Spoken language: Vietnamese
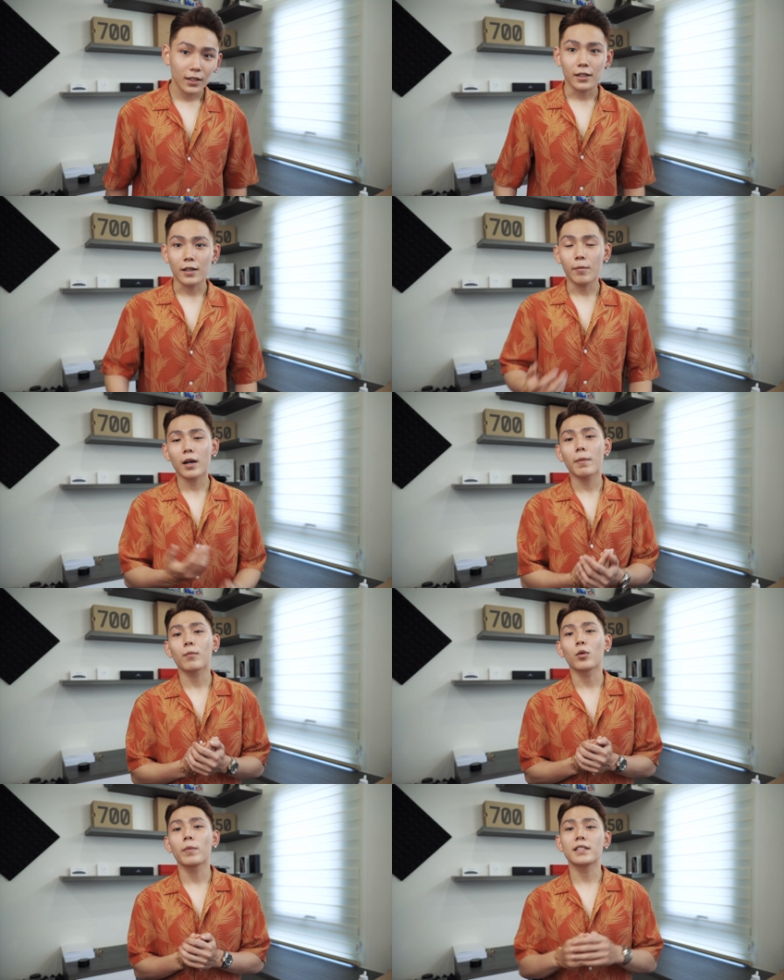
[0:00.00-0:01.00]
nếu mà các
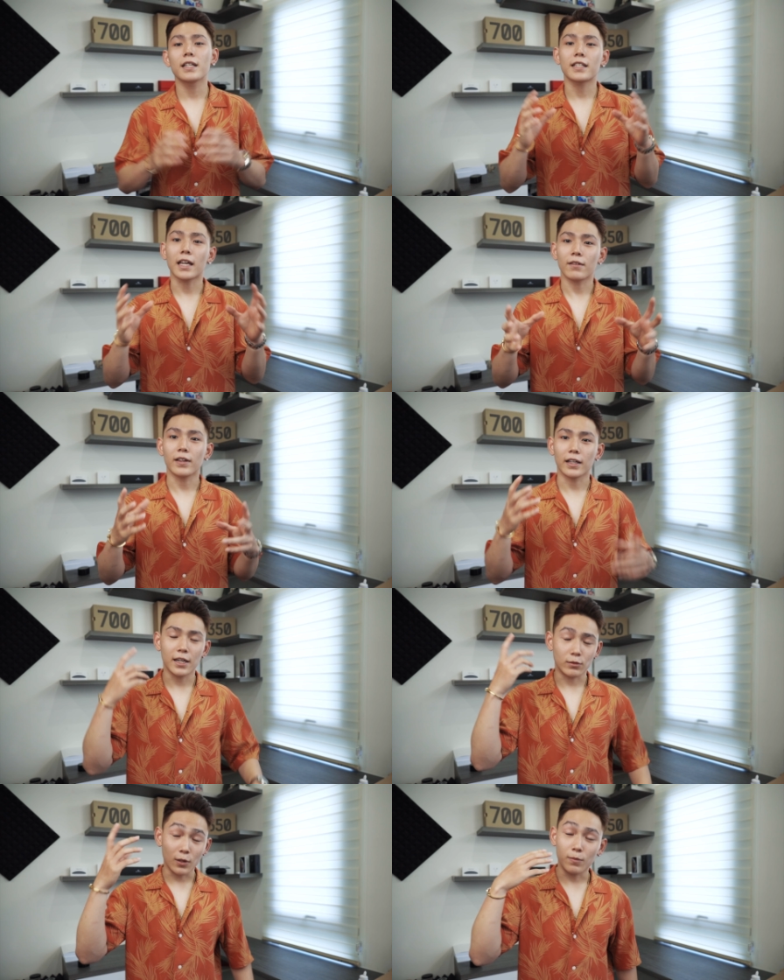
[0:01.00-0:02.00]
bạn muốn mình chia sẻ về cái
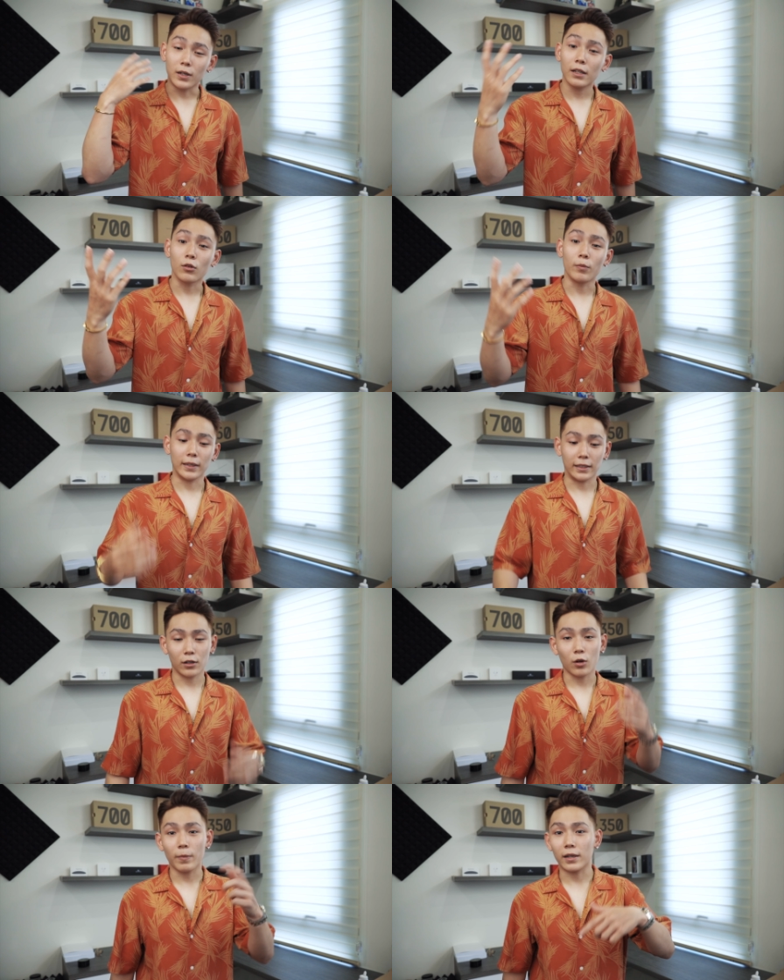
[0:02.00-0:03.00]
kiểu tóc mới này của mình thì
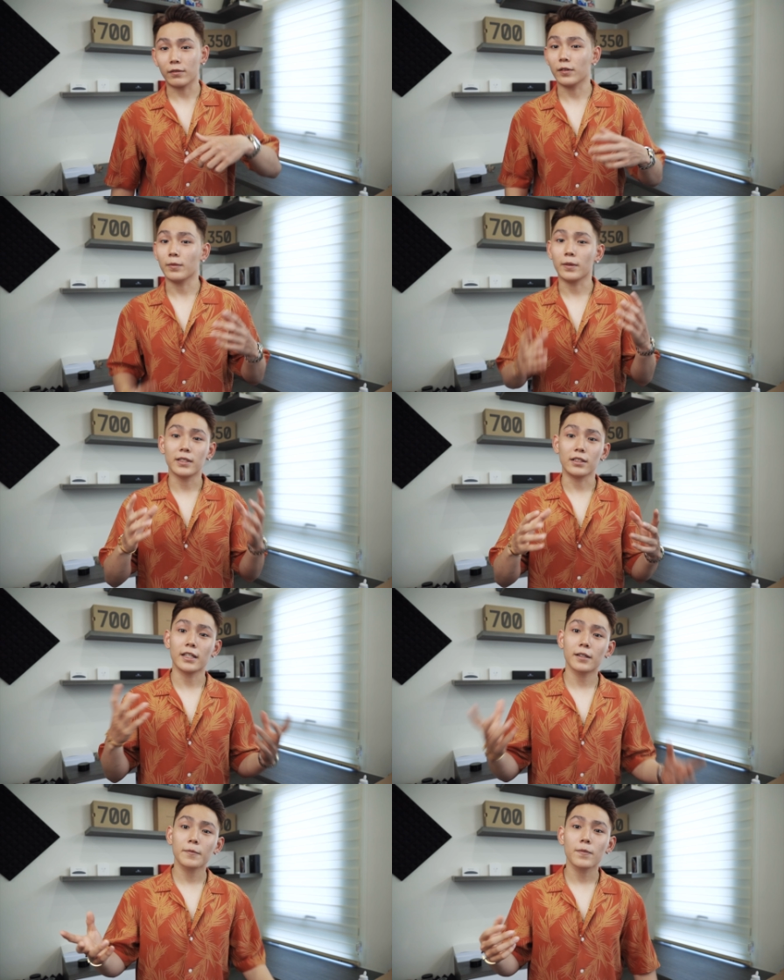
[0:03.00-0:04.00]
comment ở phần phía bên dưới
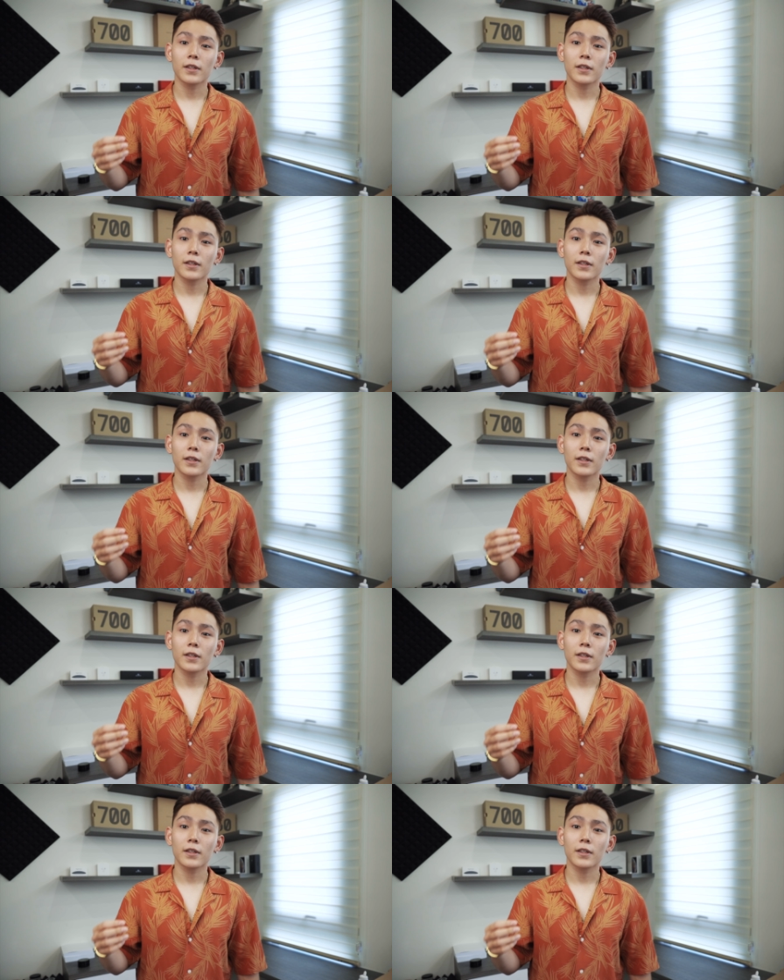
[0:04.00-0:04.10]
nhá